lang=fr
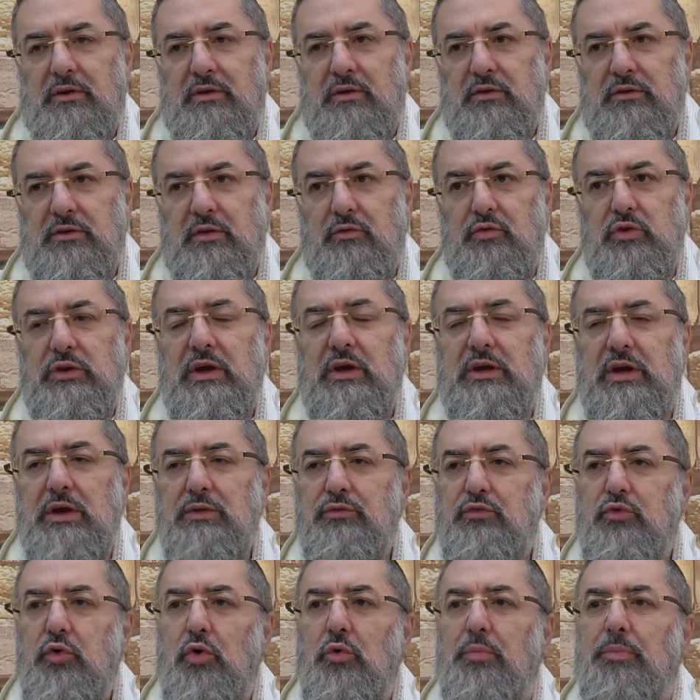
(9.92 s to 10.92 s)
Ça veut dire qu'il
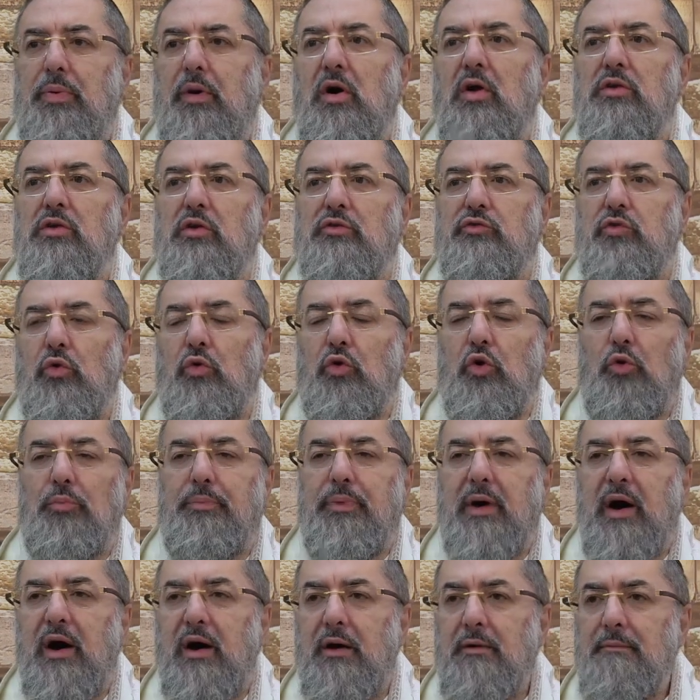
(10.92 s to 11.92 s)
veut prendre son
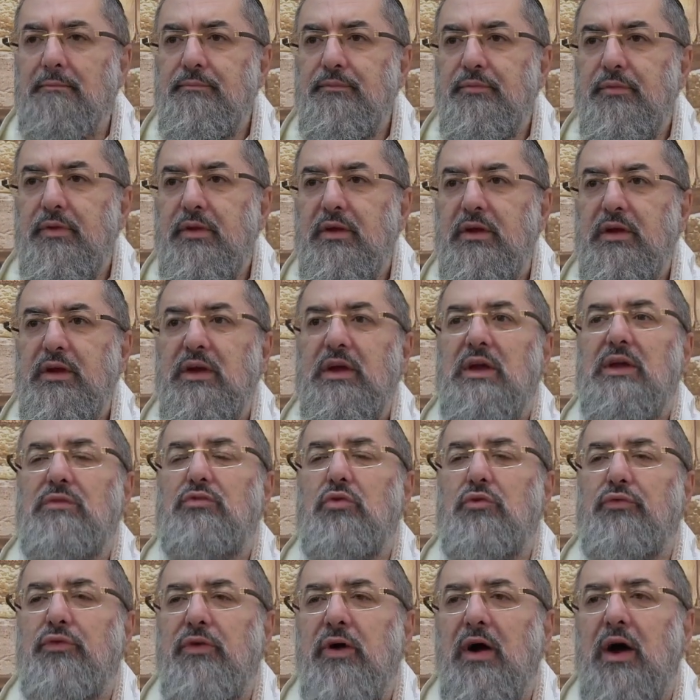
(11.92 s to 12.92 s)
repas, il
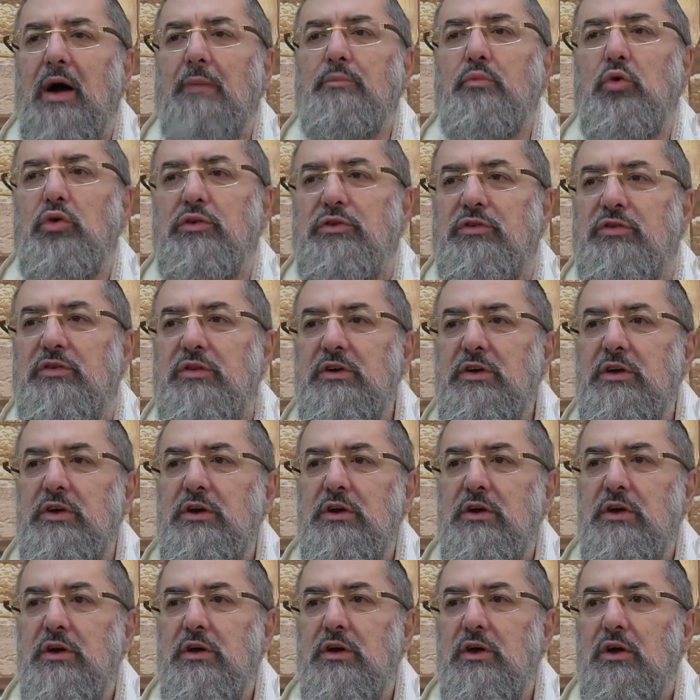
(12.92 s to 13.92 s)
veut faire un motzi,
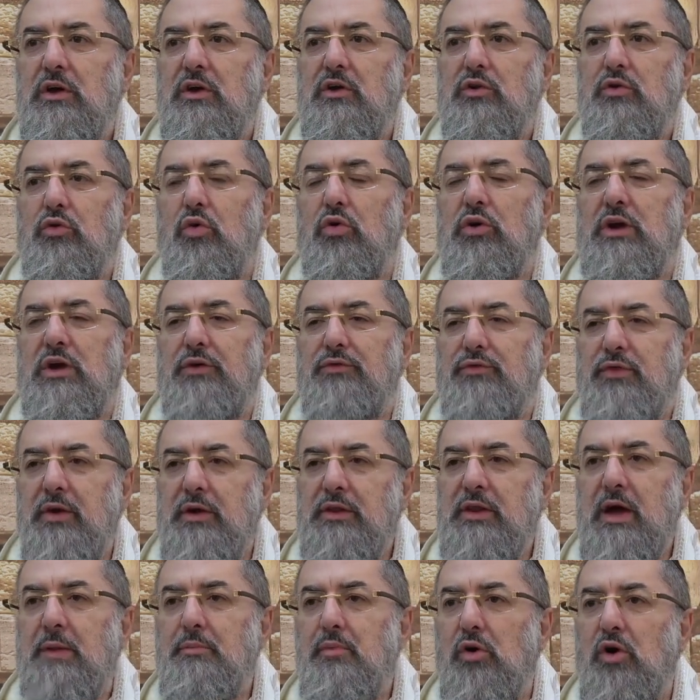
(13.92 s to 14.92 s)
donc il fait
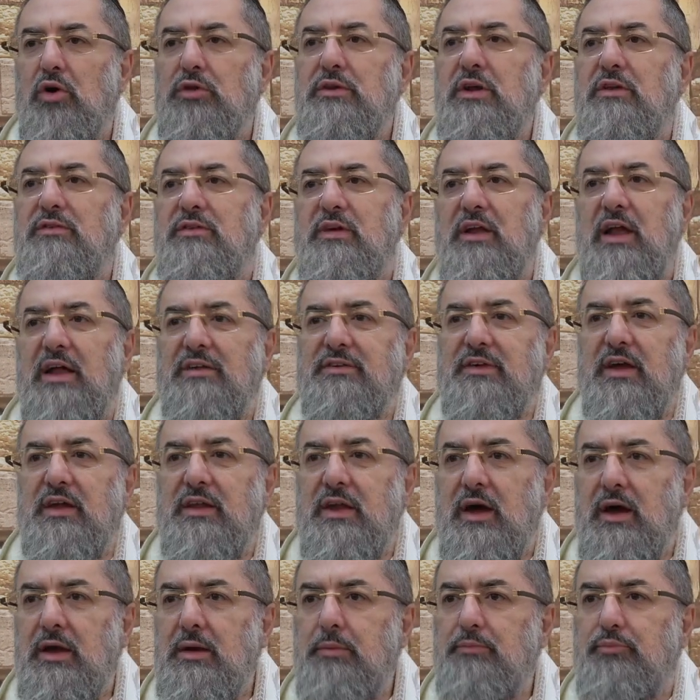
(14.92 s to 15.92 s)
d'abord Netilat
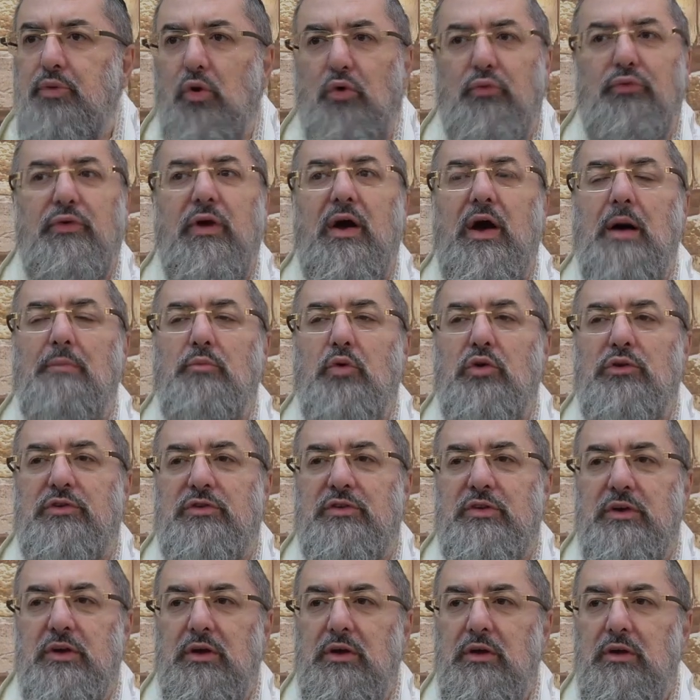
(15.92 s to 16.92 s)
Yadayim pour faire un
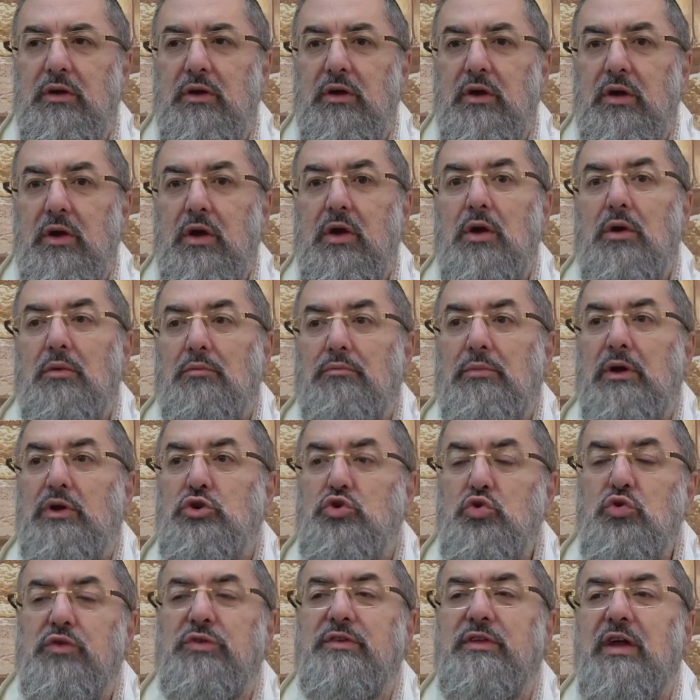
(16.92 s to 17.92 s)
motzi. Mais
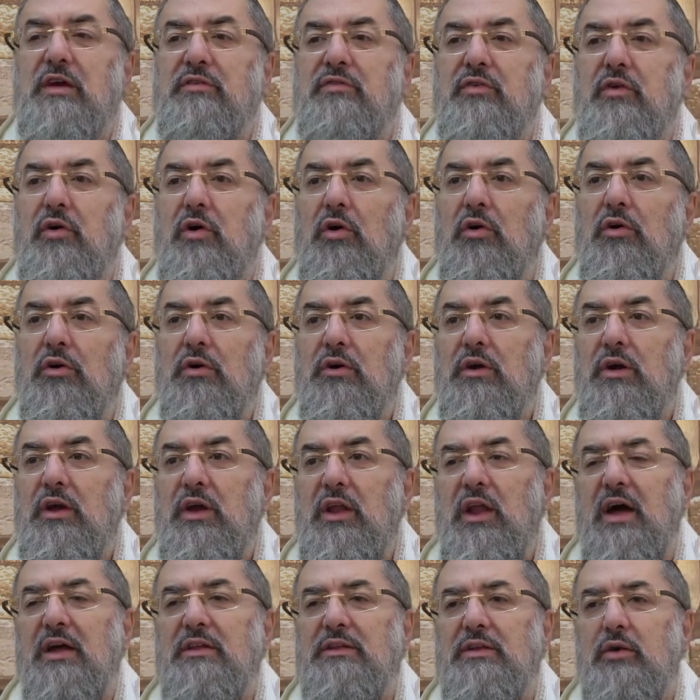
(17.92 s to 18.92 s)
juste avant,
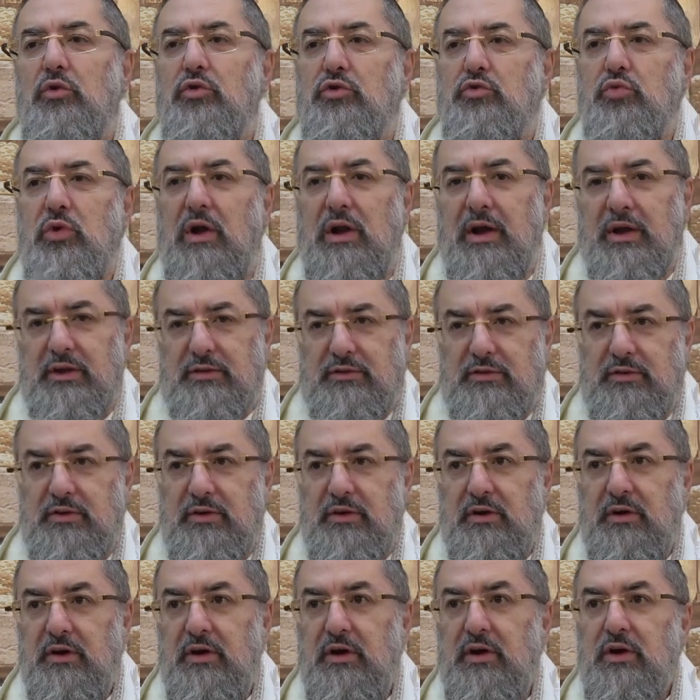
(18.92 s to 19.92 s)
il a été aux toilettes.
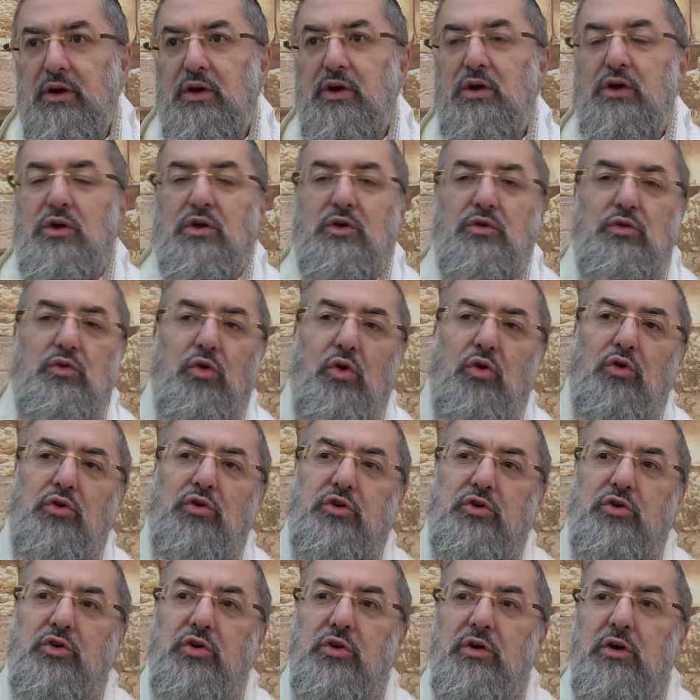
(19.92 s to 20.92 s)
Donc,
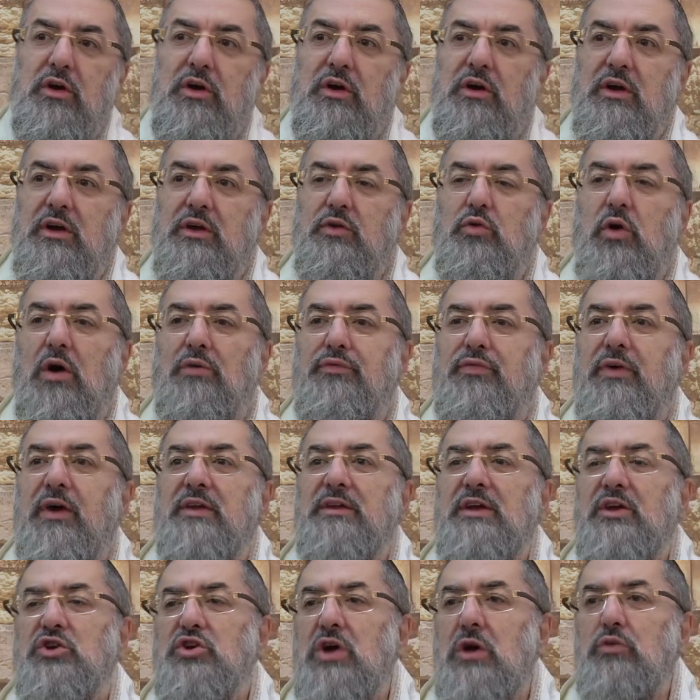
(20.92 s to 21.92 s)
il doit faire
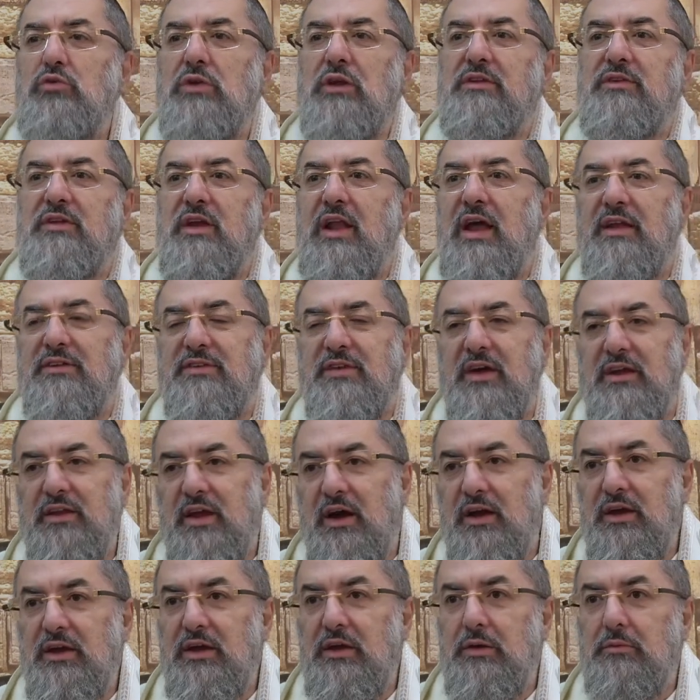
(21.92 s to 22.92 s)
déjà une Netilat
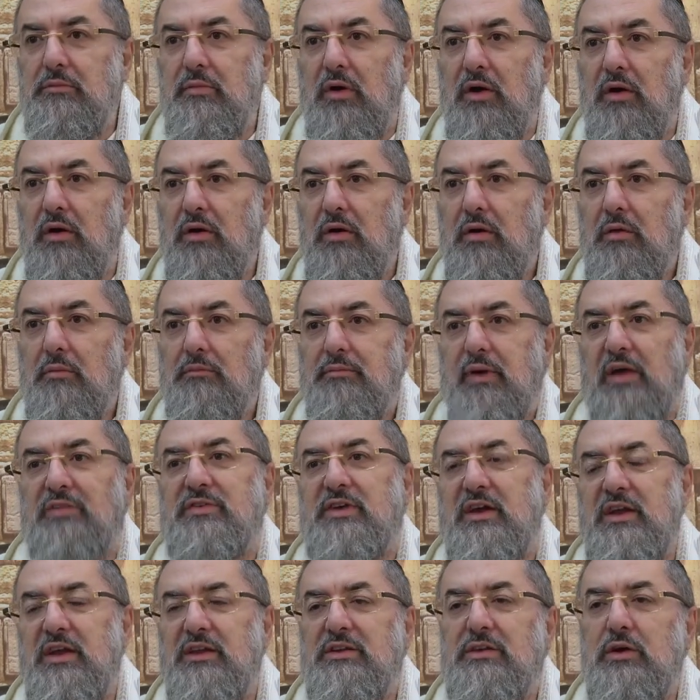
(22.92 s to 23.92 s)
Yadayim parce
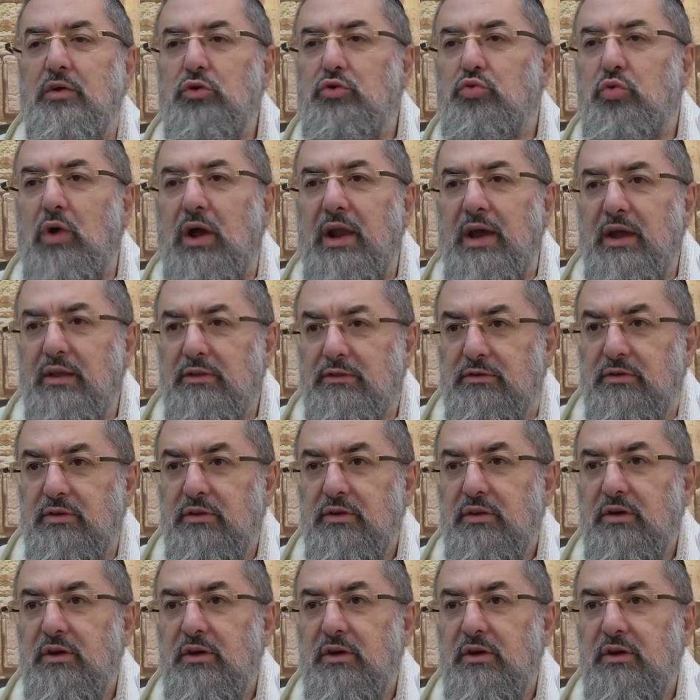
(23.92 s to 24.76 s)
qu'il était aux toilettes.